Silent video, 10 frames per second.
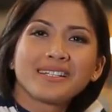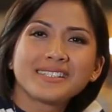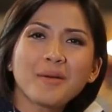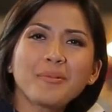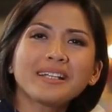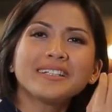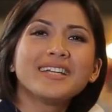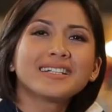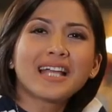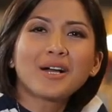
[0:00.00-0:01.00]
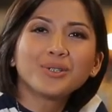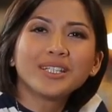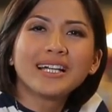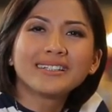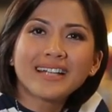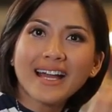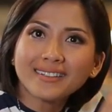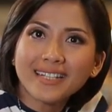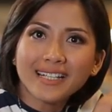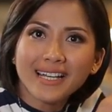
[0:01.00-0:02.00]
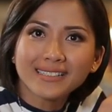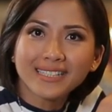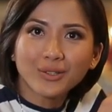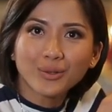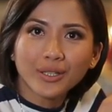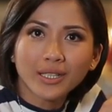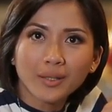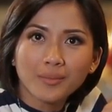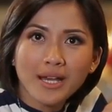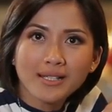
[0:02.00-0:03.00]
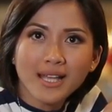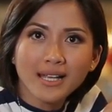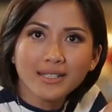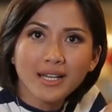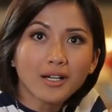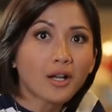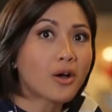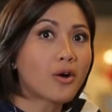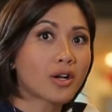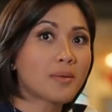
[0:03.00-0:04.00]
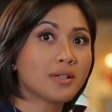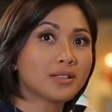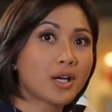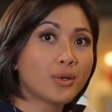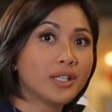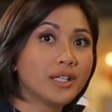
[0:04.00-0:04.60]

Siapa yang tidak takut dengan kata yang satu ini? Biasanya kalau orang mengetahui